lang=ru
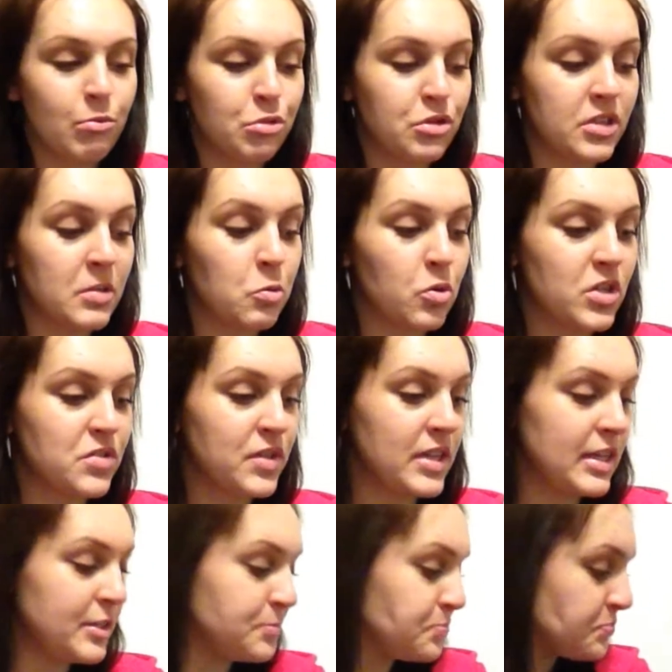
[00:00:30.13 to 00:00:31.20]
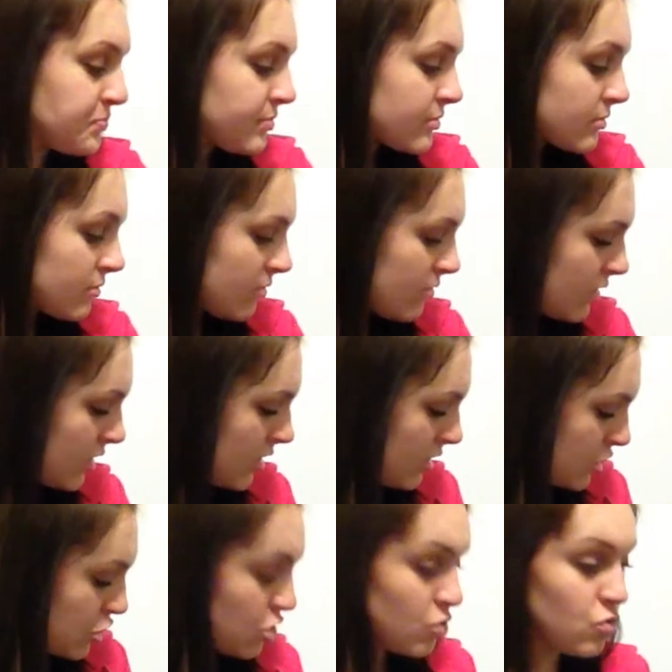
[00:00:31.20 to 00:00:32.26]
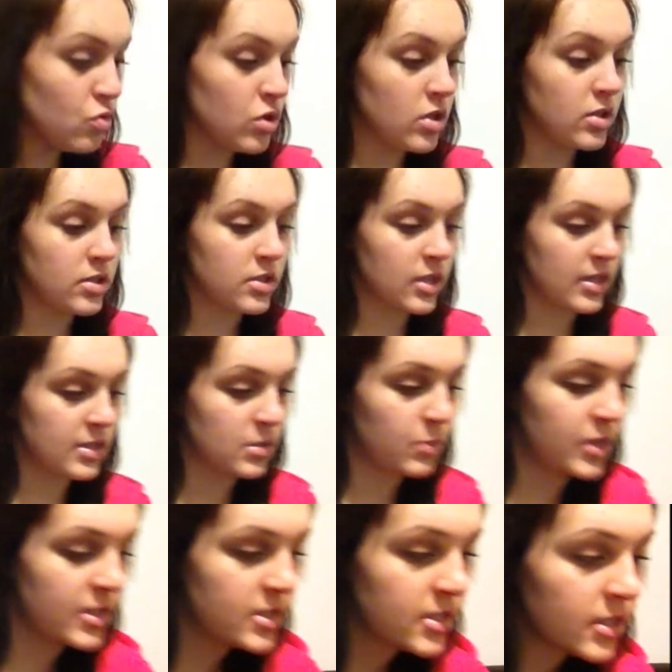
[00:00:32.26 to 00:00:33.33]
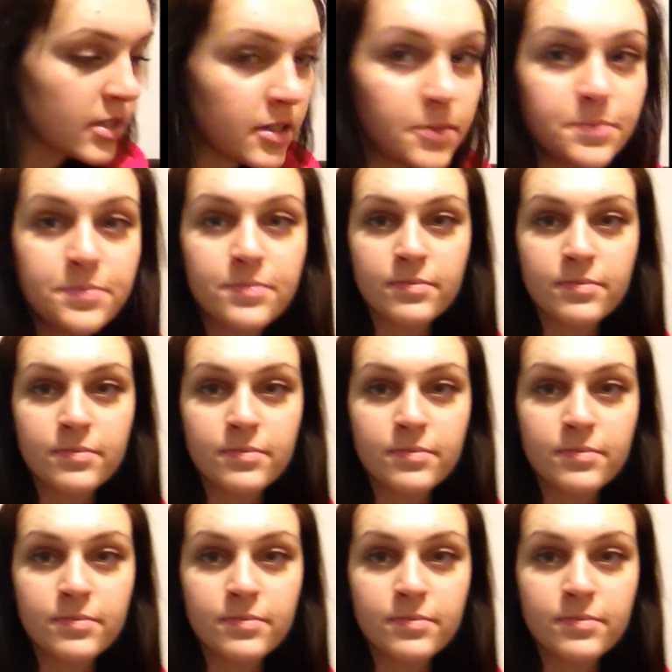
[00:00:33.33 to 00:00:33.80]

будет намного светлее. Начну э, с косметики.